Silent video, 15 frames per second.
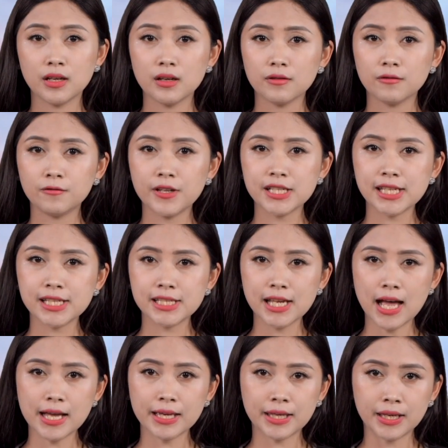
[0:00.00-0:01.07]

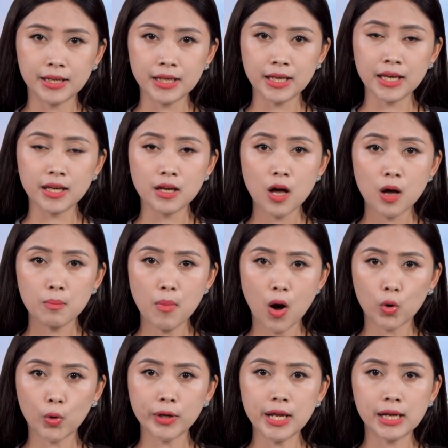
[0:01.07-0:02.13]
VCCI kiến nghị bỏ
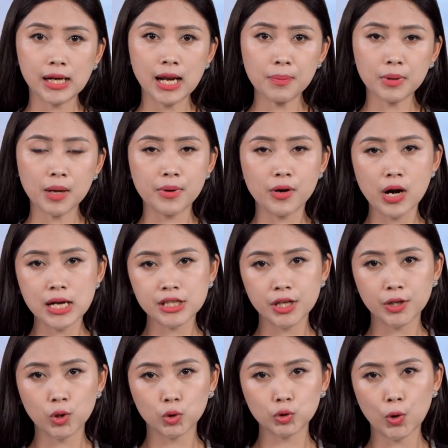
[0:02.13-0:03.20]
quy định lắp camera trên
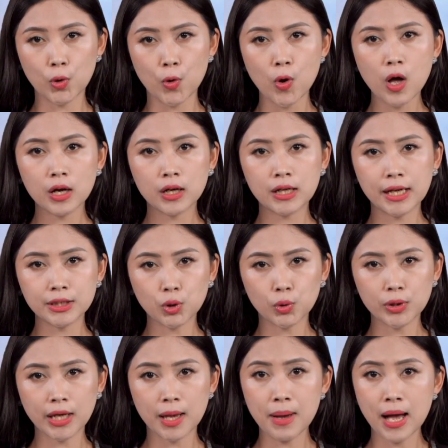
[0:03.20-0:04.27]
ô tô gây tốn
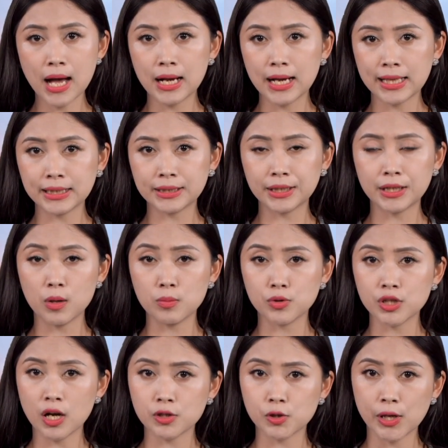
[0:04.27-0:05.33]
kém hàng ngàn tỷ đồng
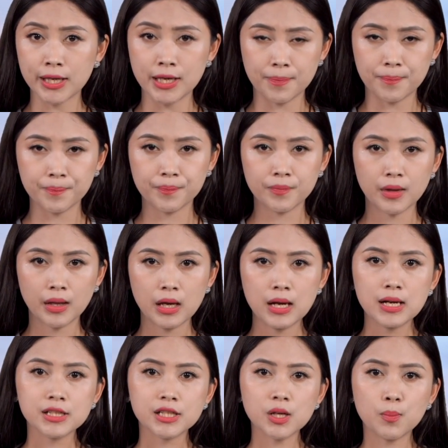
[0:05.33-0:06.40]
cho doanh nghiệp.
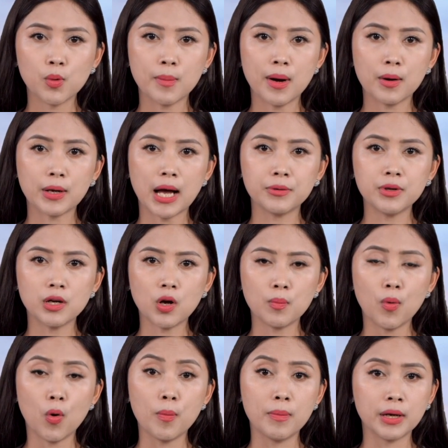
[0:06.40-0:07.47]
Trong một báo cáo được công
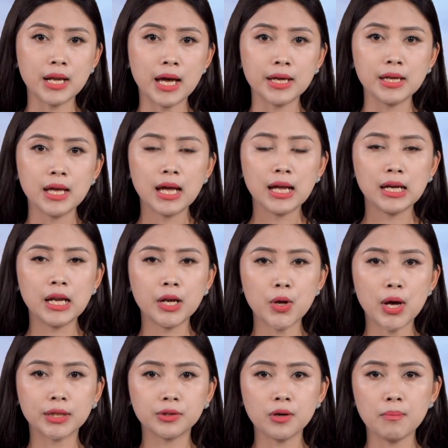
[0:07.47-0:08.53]
bố mới đây, Liên đoàn
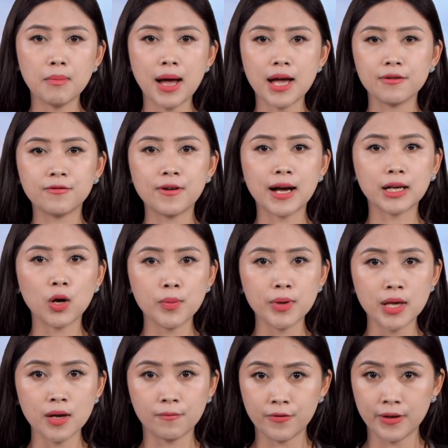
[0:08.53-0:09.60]
Thương mại và Công
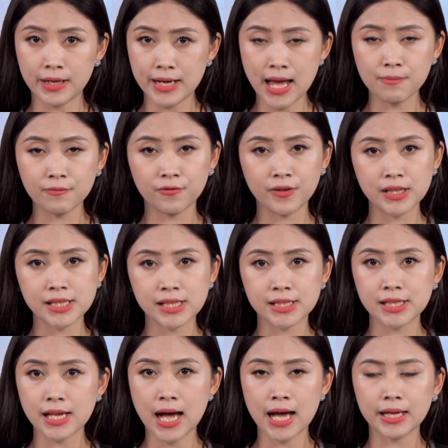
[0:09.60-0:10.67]
nghiệp Việt Nam
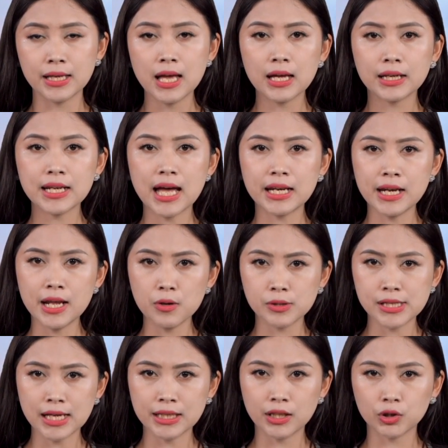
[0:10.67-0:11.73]
VCCI đã nêu
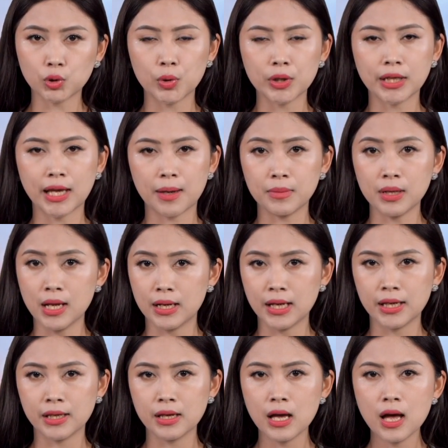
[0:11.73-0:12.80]
ra những tốn kém điển hình
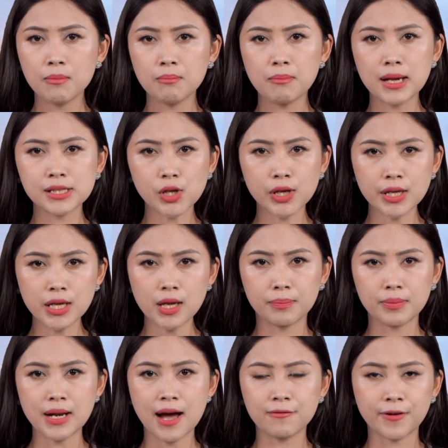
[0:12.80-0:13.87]
mà doanh nghiệp
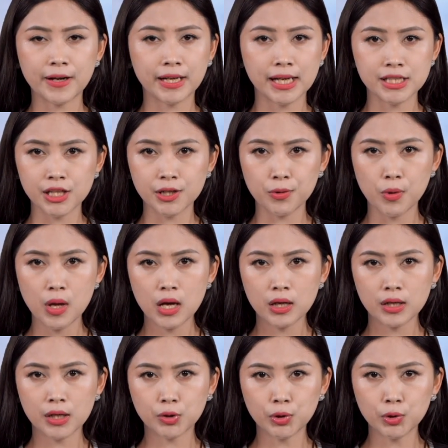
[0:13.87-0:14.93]
đang phải gánh chịu
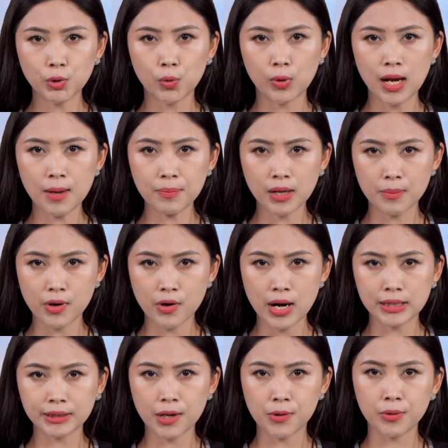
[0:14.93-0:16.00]
để tuân thủ lắp camera
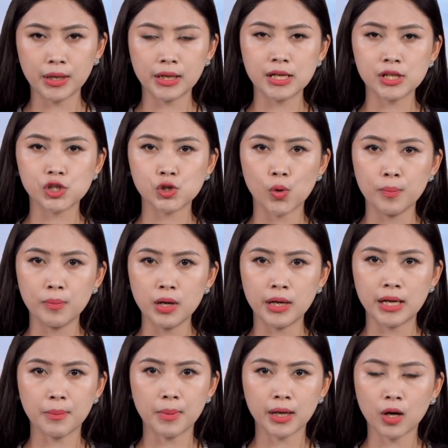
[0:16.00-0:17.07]
theo Nghị định số 10
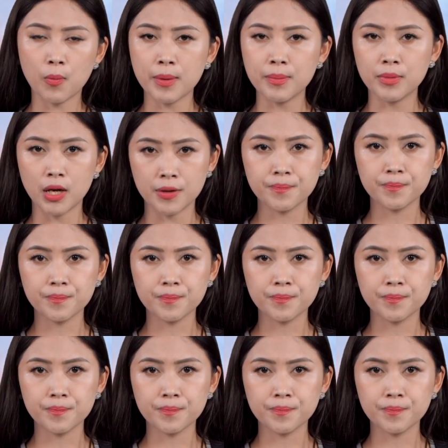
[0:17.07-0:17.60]
năm 2020.